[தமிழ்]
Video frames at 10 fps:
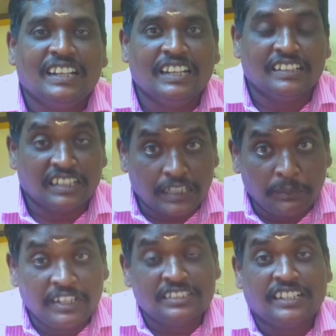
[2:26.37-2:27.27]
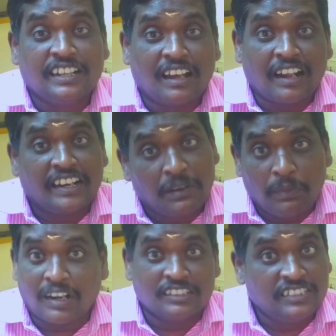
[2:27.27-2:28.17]
இது திட்டமிட்டு செய்தாரா இல்லை
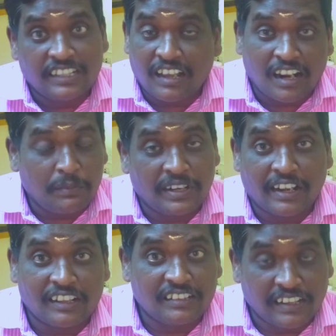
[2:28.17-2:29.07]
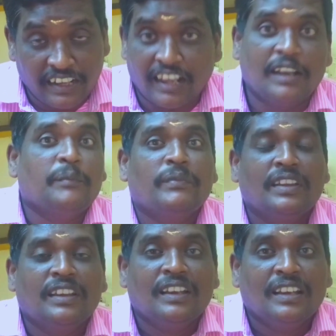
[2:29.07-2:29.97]
மறந்து செய்தாரா அப்படிங்கிறது தெரியல
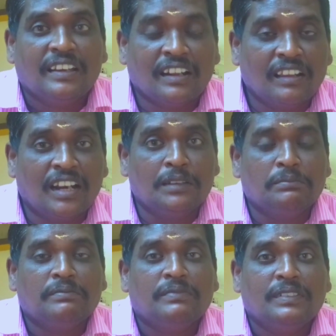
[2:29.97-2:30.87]
இருந்தாலும்